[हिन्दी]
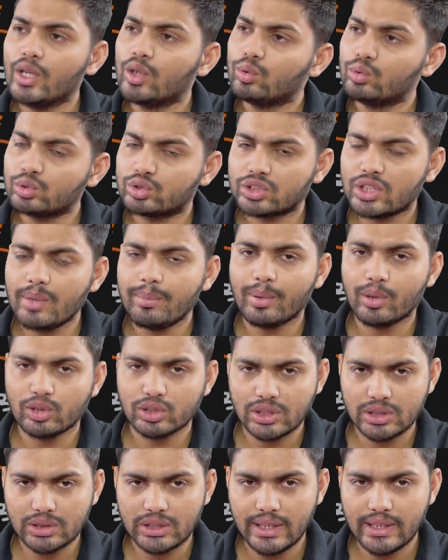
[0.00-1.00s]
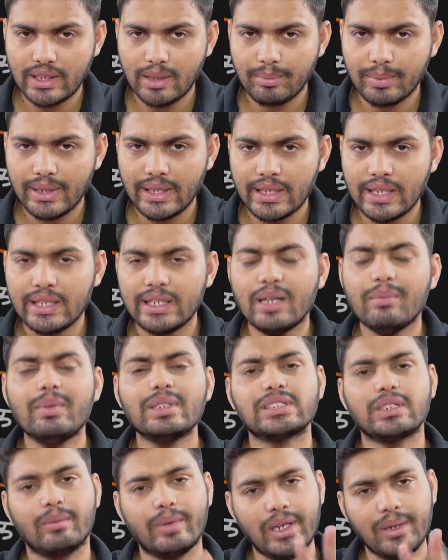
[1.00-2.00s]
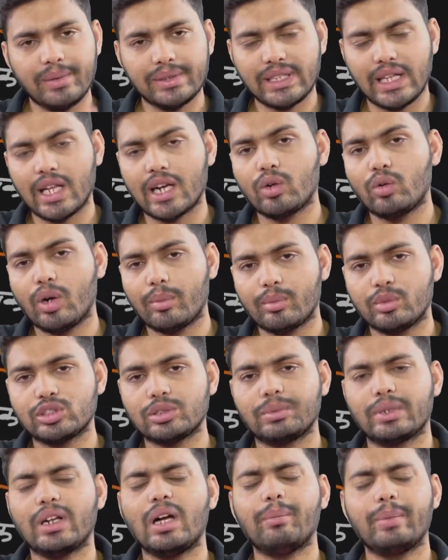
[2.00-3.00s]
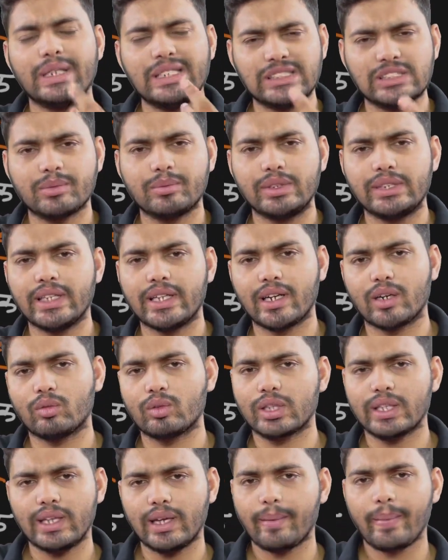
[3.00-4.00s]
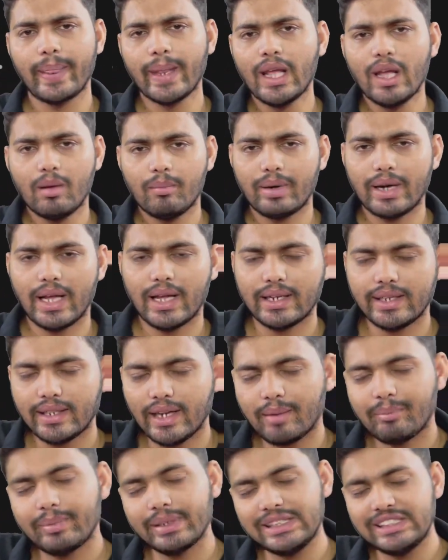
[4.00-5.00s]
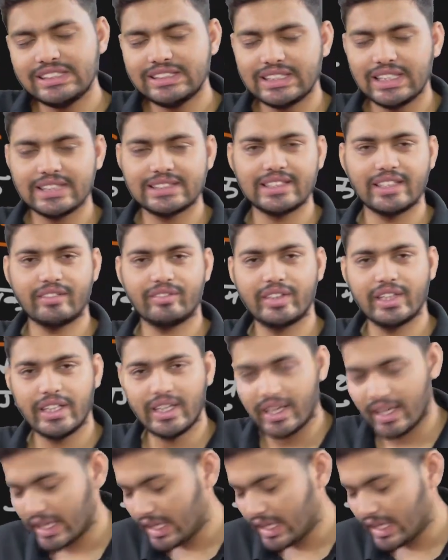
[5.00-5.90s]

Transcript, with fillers: उसकी प्रोसेस देखनी पड़ेगी ये मैं समरी बता रहा हूँ आपको जब तक परिचय दे रहा हूँ ठीक है पढ़ा नहीं रहा परिचय सिर्फ ठीक है